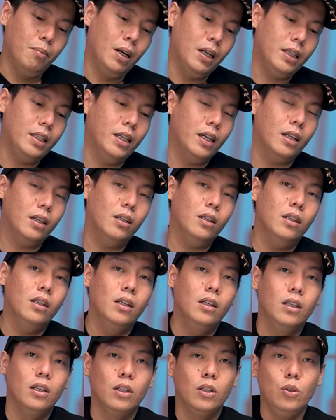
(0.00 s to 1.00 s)
Bagian
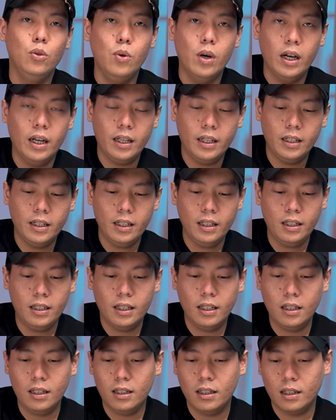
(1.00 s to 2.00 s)
dua
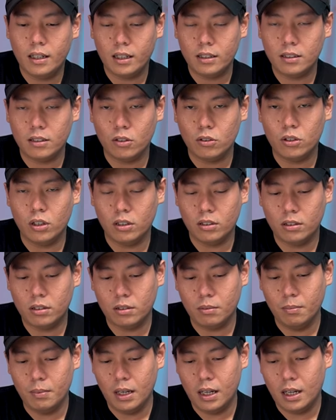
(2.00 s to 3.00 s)
ini ya, exhaust yang
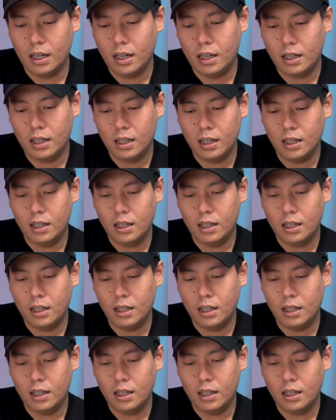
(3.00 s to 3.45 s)
sebelah